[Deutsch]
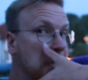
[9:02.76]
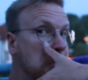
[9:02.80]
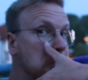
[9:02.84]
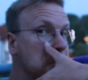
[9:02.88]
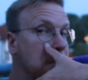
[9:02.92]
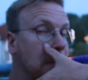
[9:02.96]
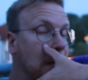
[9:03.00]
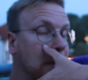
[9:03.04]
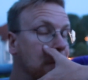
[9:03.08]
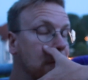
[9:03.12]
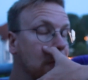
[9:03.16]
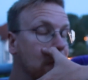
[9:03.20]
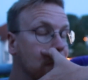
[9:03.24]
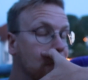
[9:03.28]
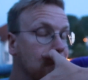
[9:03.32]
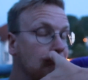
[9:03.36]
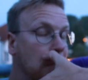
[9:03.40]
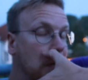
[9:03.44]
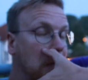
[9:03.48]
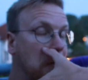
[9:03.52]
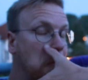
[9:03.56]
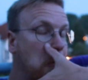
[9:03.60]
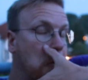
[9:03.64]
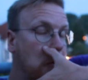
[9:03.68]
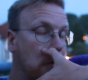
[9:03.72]
entspannt auf dem
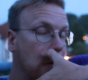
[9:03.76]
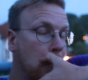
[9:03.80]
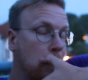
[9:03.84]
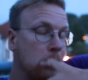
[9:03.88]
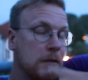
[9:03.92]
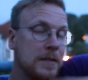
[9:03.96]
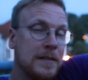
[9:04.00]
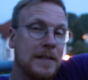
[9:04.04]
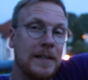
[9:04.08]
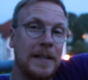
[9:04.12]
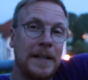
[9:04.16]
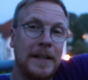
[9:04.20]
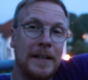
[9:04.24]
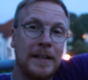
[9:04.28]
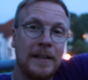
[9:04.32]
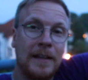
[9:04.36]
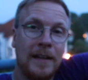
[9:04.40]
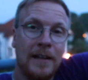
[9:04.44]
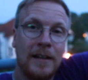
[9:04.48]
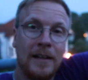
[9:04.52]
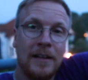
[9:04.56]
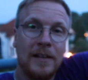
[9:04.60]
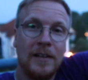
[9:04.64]
Balkon ausklingen